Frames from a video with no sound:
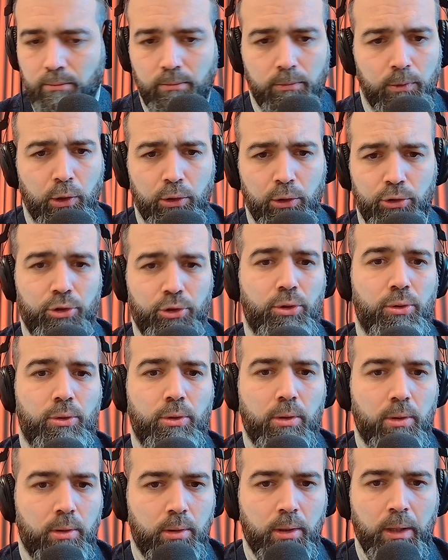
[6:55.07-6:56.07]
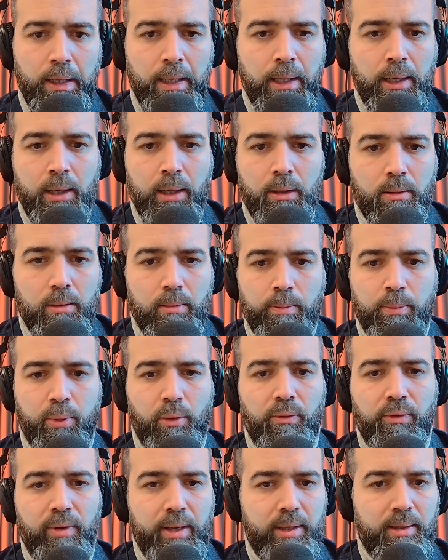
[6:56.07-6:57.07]
non sono un
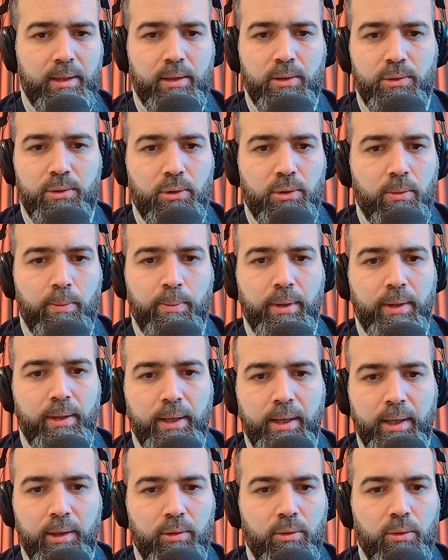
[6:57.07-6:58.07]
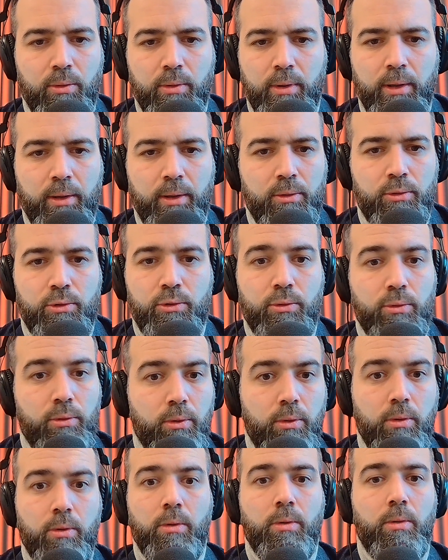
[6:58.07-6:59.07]
profeta, non sono un predicatore, non
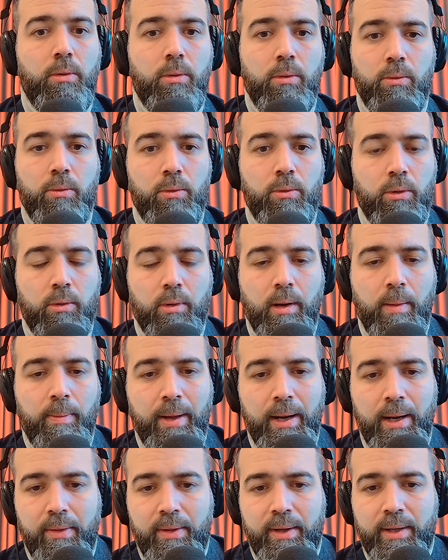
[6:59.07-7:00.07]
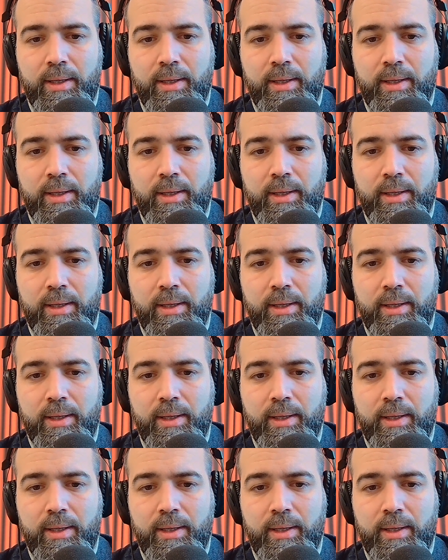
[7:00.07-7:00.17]
sono uno con la palla di